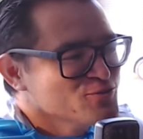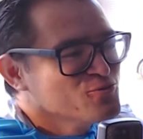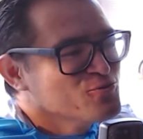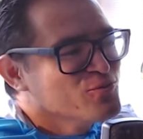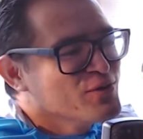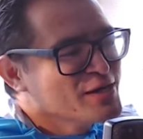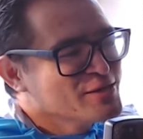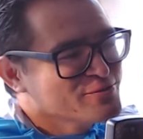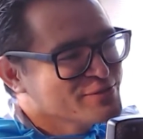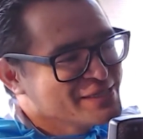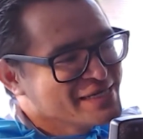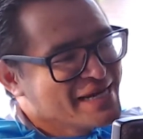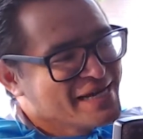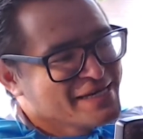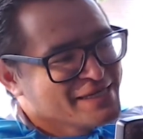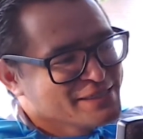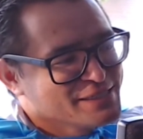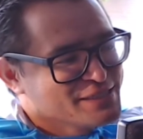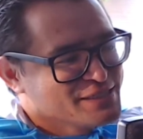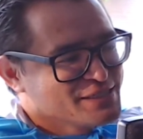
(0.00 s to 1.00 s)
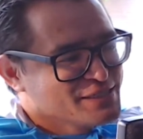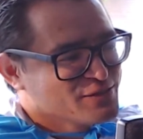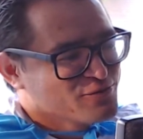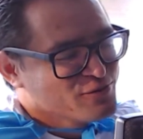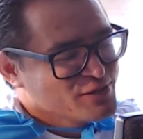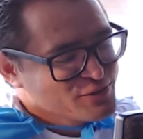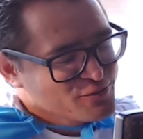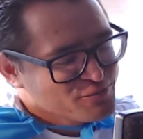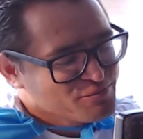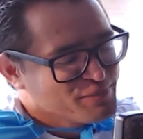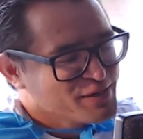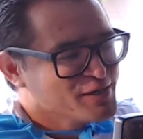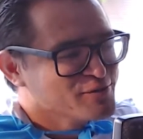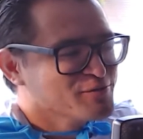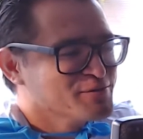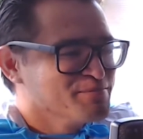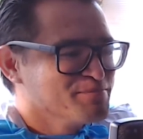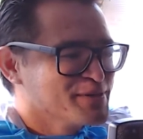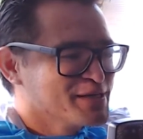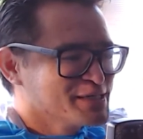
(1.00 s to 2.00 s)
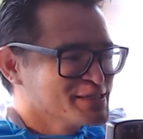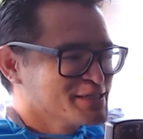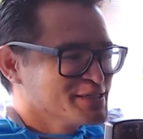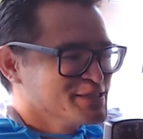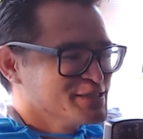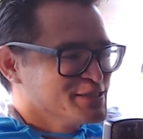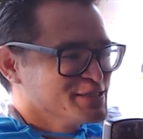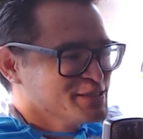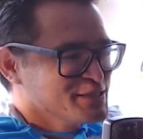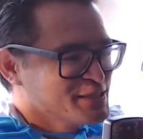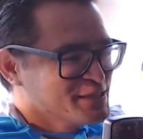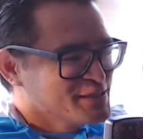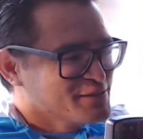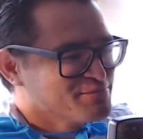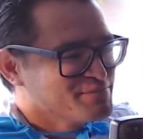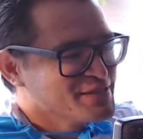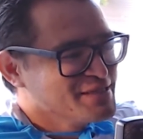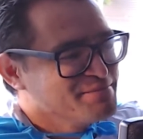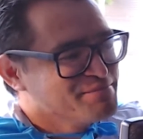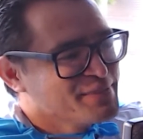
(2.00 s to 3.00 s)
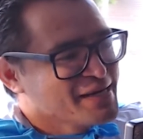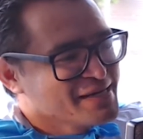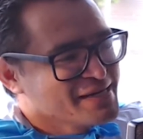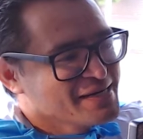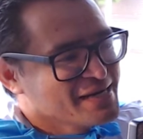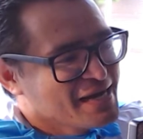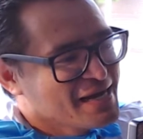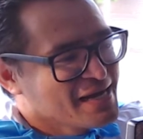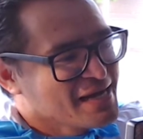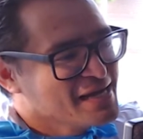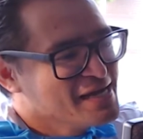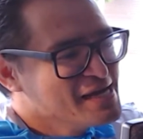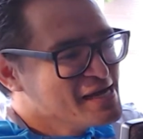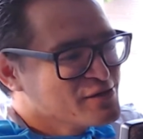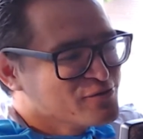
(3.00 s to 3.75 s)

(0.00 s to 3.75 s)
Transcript: um ano de garantia quando o banco empresta dinheiro para ele pagar